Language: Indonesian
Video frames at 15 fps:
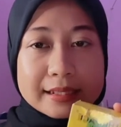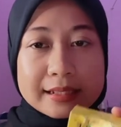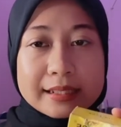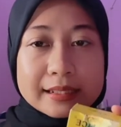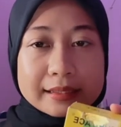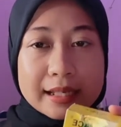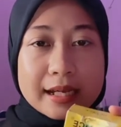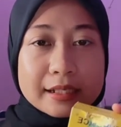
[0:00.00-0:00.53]

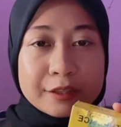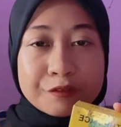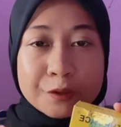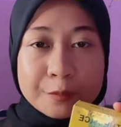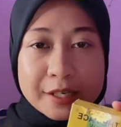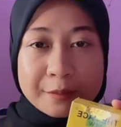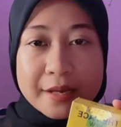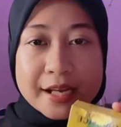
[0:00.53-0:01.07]
Jadi kita
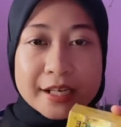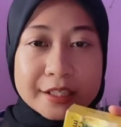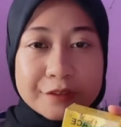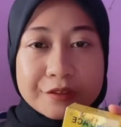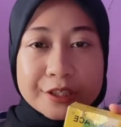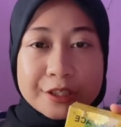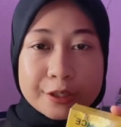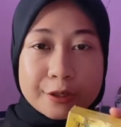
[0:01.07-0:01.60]
review bareng-bareng
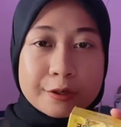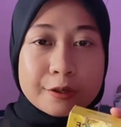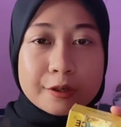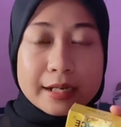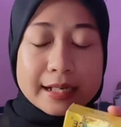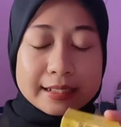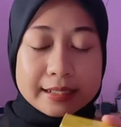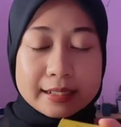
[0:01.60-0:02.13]
di
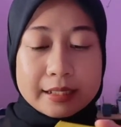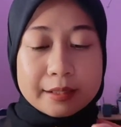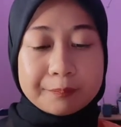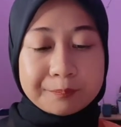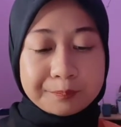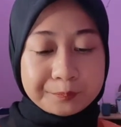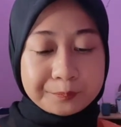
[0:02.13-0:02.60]
video kali ini.